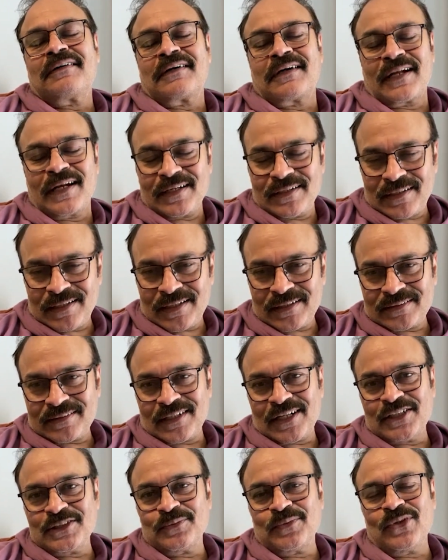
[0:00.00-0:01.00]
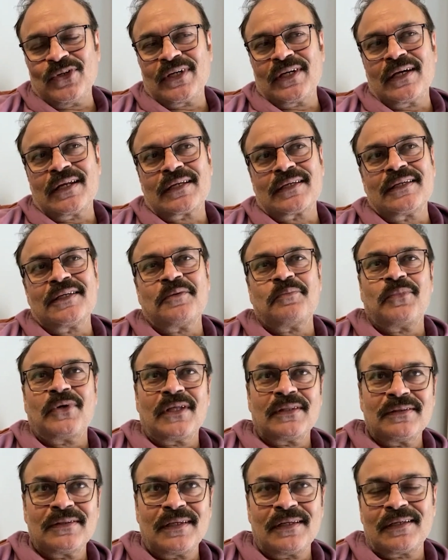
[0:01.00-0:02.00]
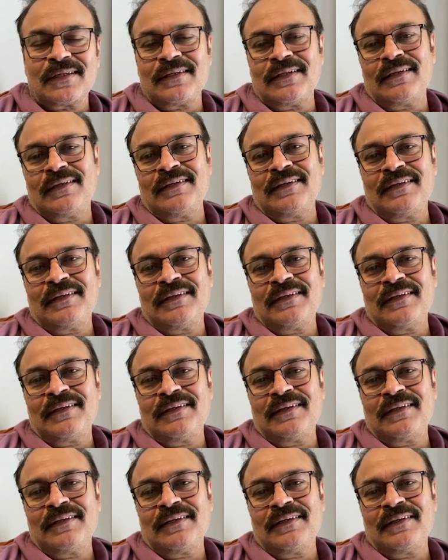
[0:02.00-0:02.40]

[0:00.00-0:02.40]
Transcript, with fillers: గ్రేట్ డైరెక్టర్ రాజమౌళి గారికి మీ అందరికీ